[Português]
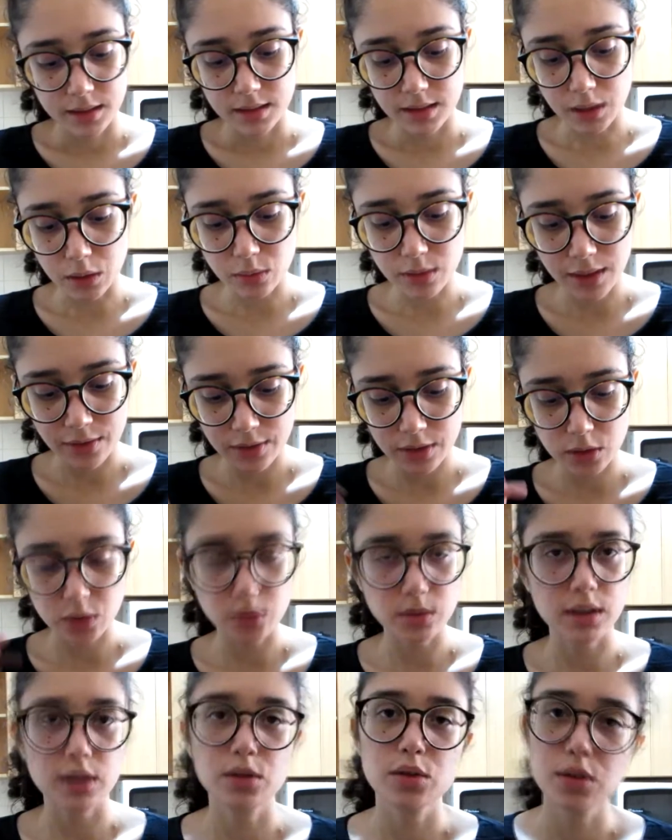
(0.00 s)
não tava
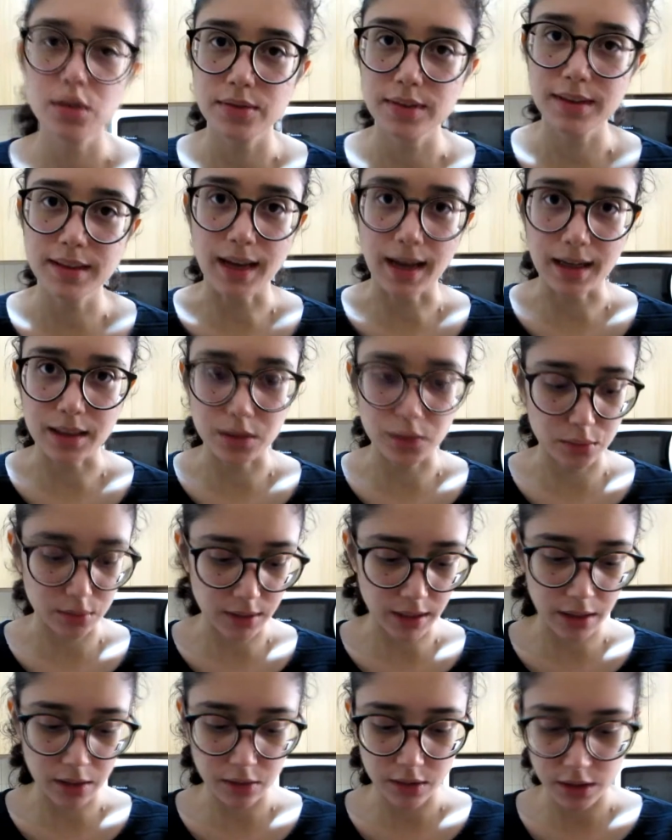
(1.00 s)
soltando os
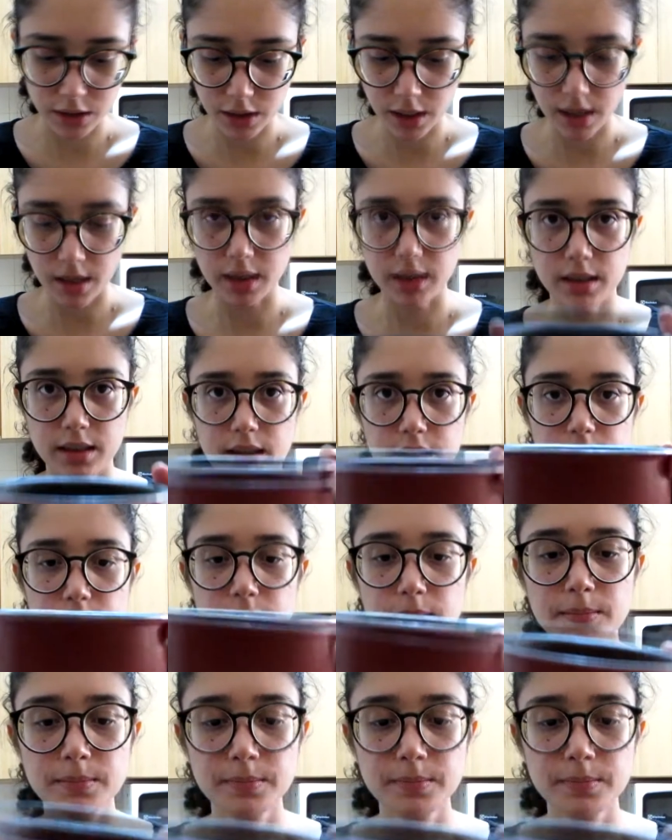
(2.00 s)
fitatos. Aí eu deixei aqui.